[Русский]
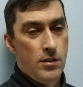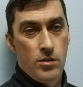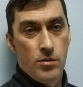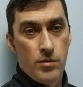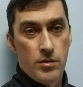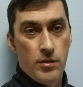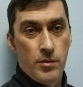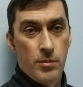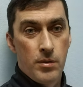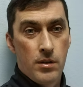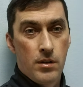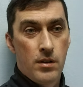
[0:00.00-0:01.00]
что вы
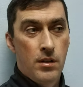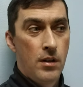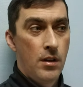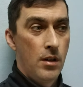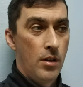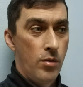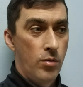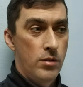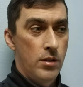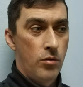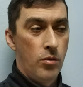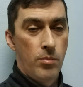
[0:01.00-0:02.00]
своим
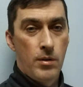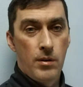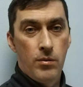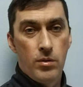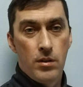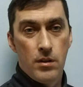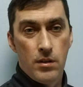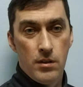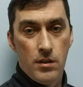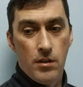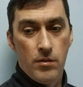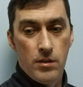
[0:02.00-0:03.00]
рюкзаком кого-то
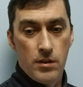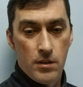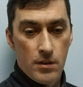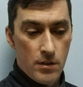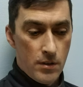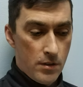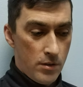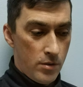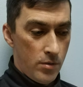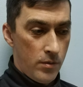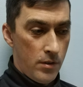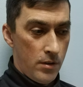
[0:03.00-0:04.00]
давите,
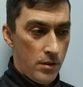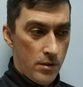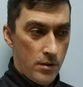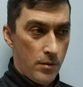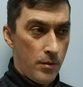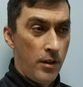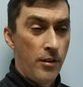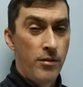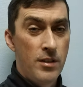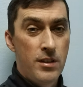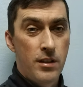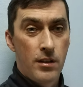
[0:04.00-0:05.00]
что вы
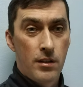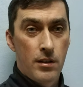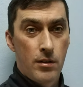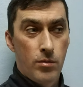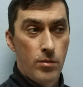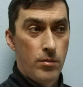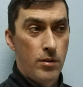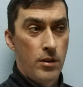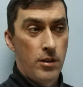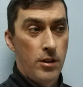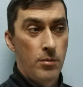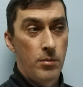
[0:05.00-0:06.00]
нависли над,
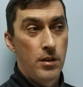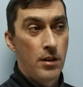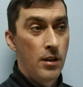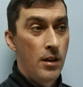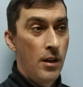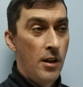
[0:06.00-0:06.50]
над кем-то.